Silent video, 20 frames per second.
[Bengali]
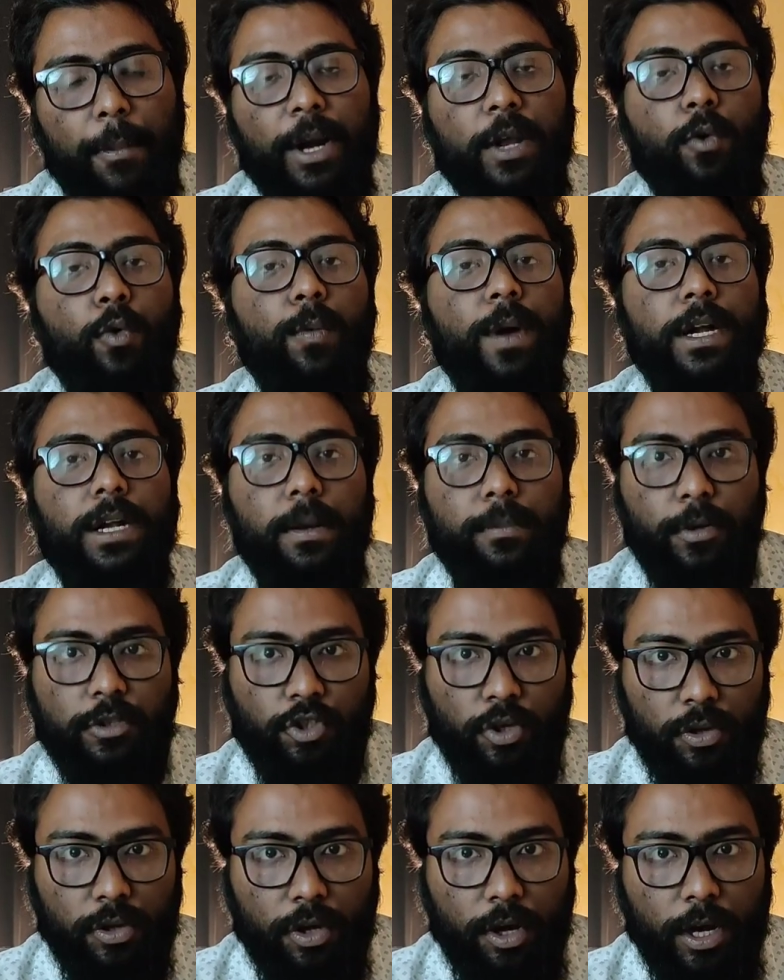আমার খুব একটা
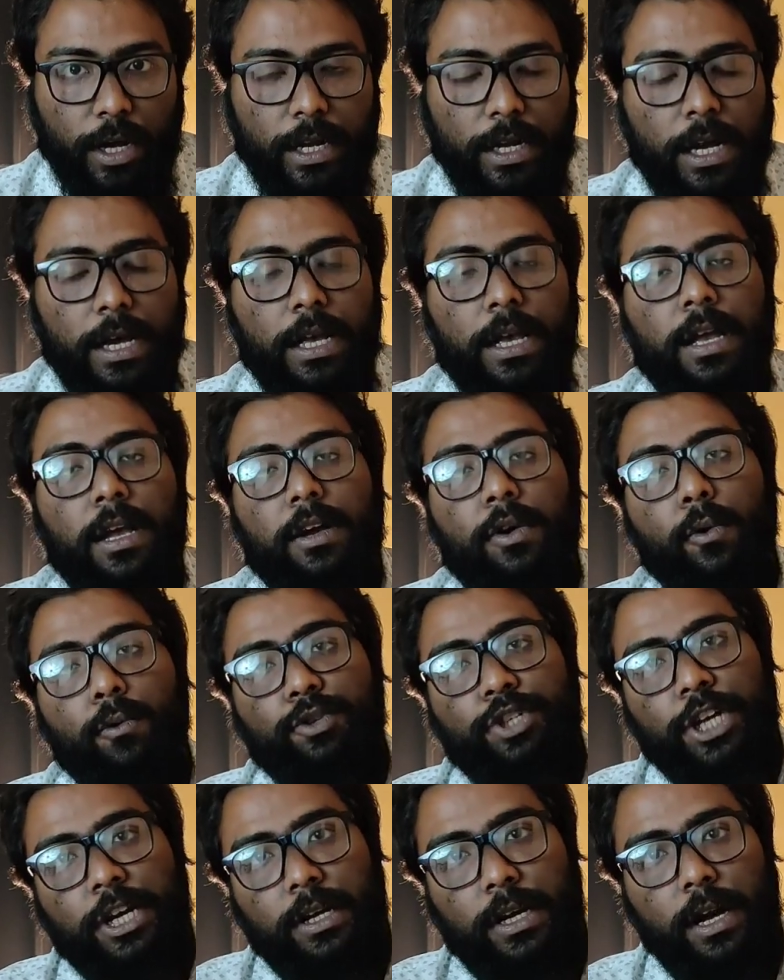পছন্দ হয় না
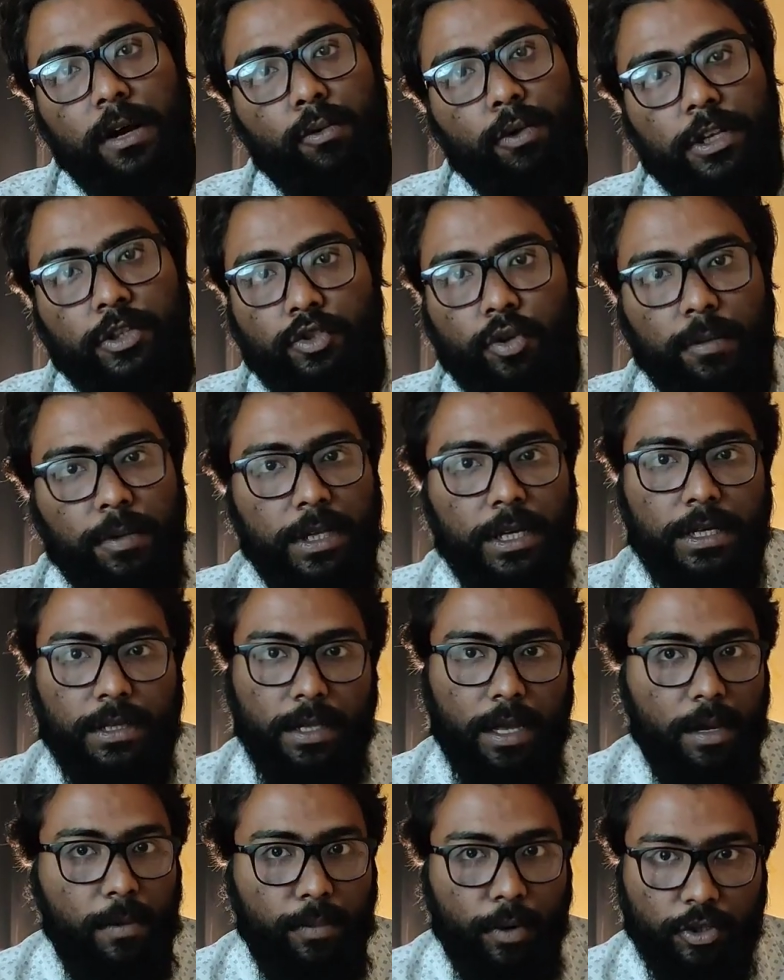কৌশিক গাঙ্গুলির ছবি দেখতে
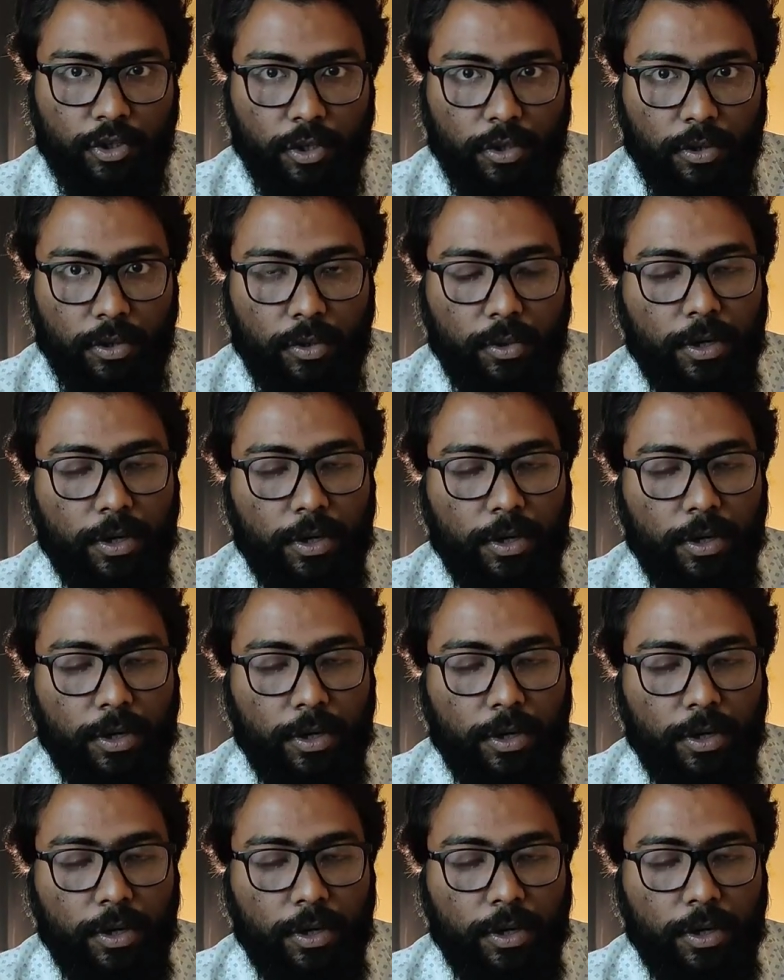আমি পছন্দ